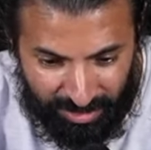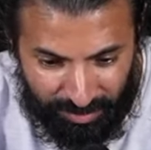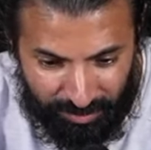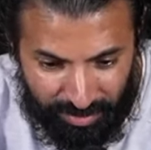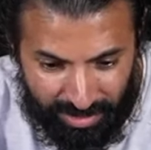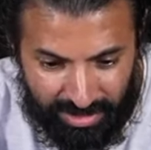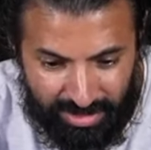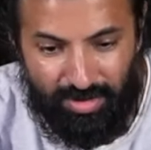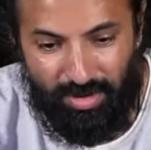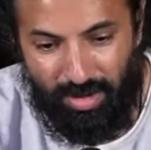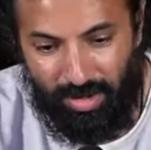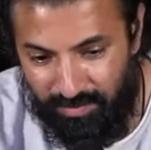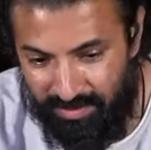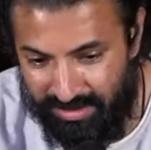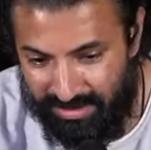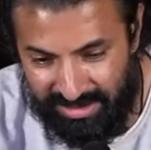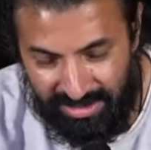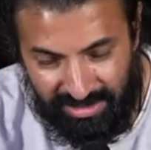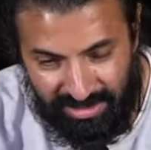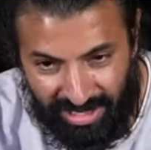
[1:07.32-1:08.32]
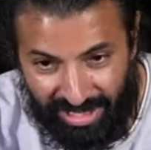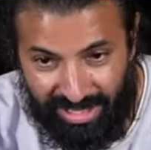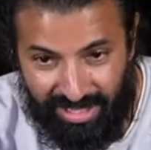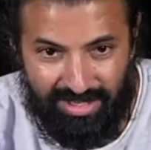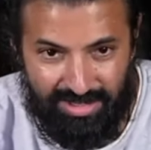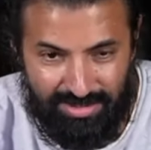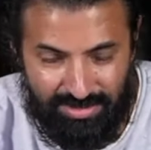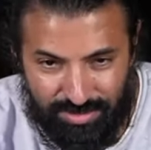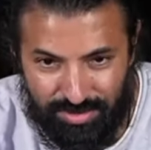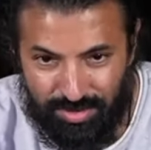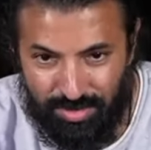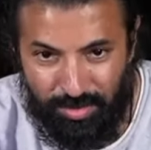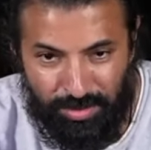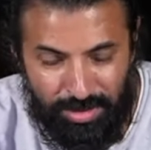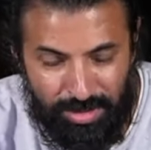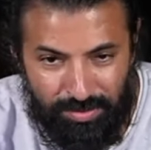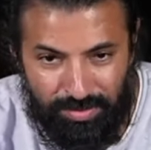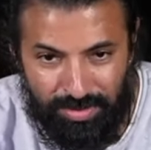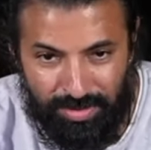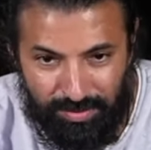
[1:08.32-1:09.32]
బట్ ఆబ్వియస్లీ లైక్ సో
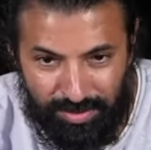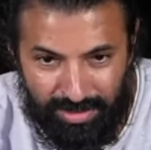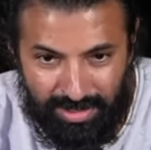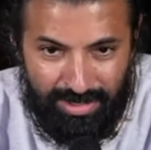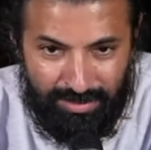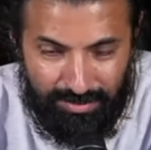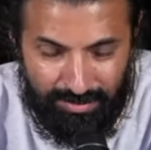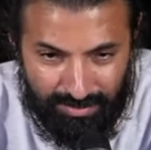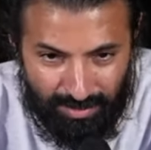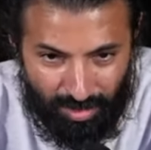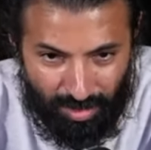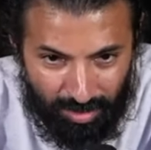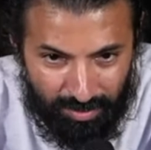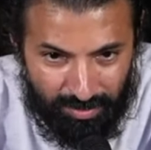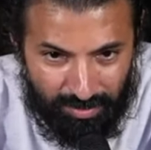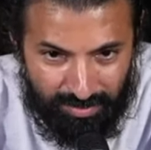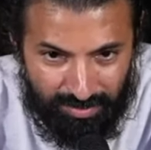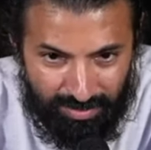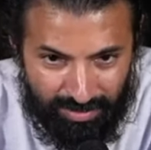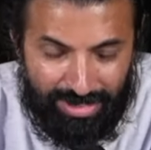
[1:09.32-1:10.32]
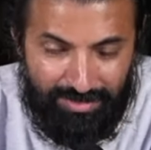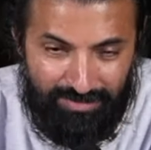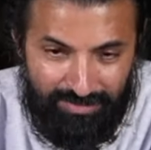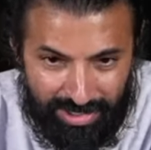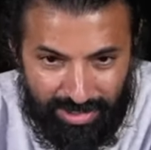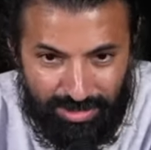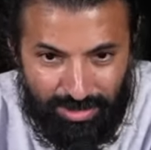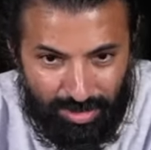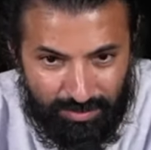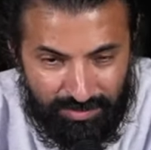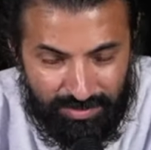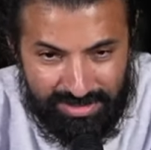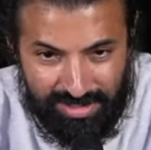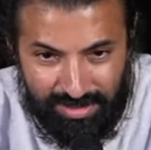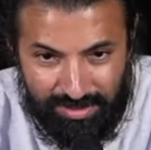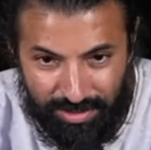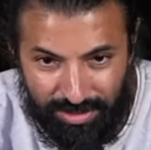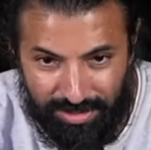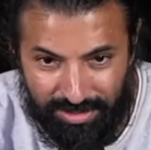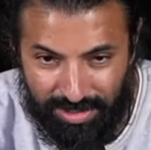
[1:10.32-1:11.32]
మెనీ పీపుల్ అండ్ అండ్ వెరీ
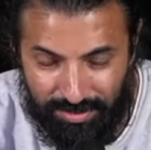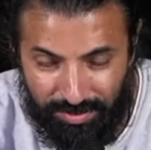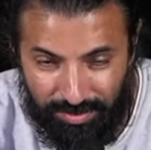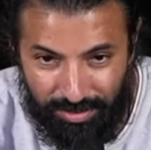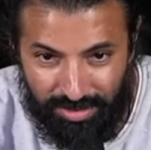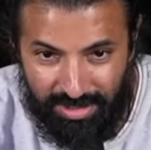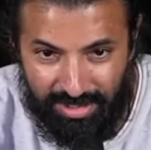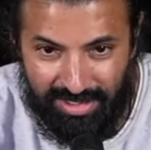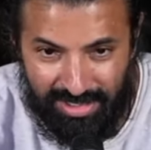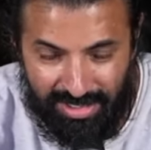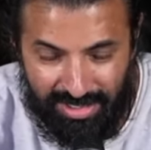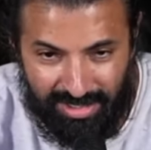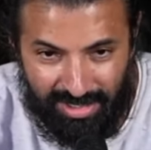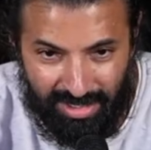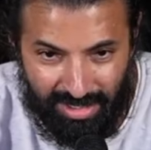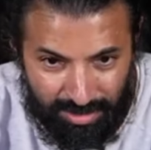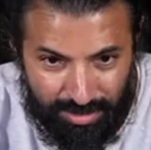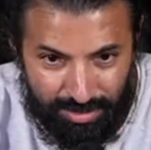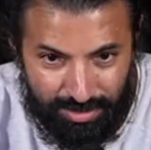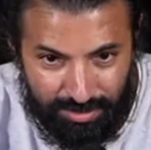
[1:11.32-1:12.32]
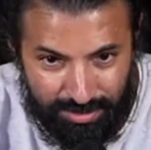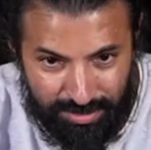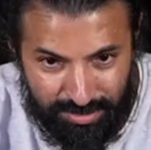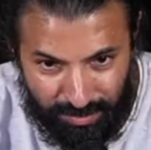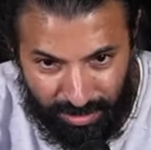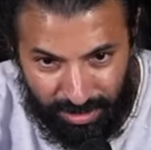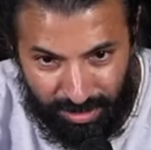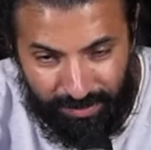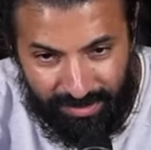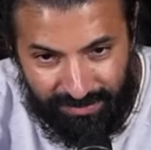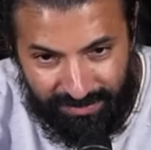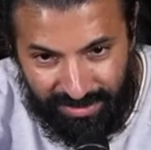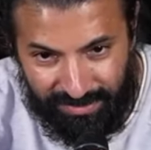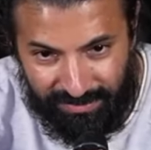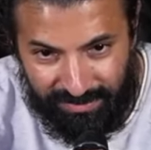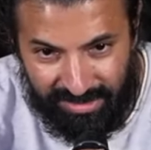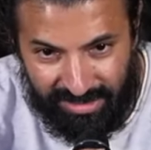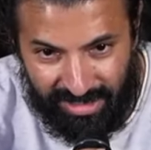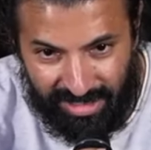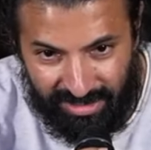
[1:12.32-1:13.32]
ఆబ్వియస్లీ బికాస్ ఐ పుట్ ఇట్ కర్నడు ఇస్ వన్ ఆఫ్ మై
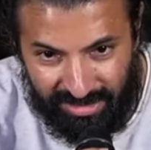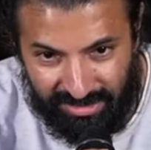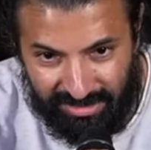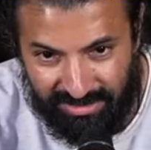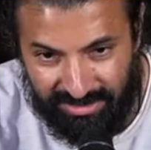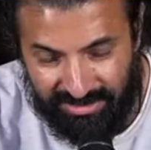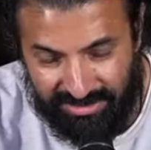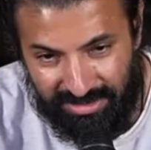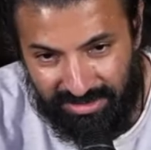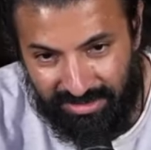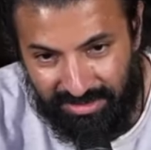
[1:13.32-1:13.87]
ఫేవరెట్ క్యారెక్టర్స్